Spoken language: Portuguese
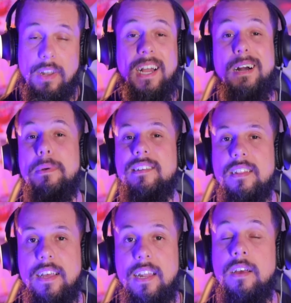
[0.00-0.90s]
Na
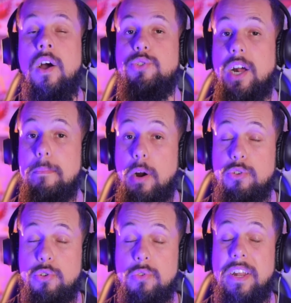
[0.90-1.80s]
cabeça dele, o Charlie
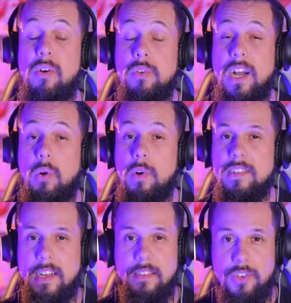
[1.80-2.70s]
Brown Jr. era a única
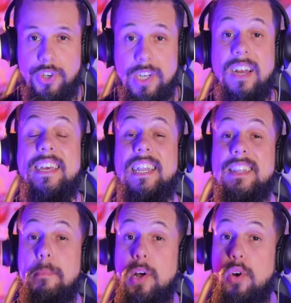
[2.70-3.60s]
coisa que existia e ele
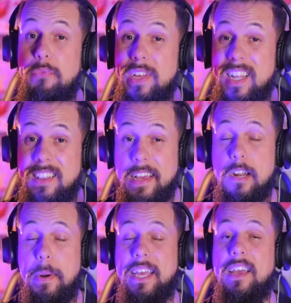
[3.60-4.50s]
trabalhou a vida
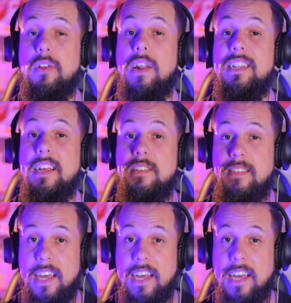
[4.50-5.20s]
inteira para que aquilo ali desse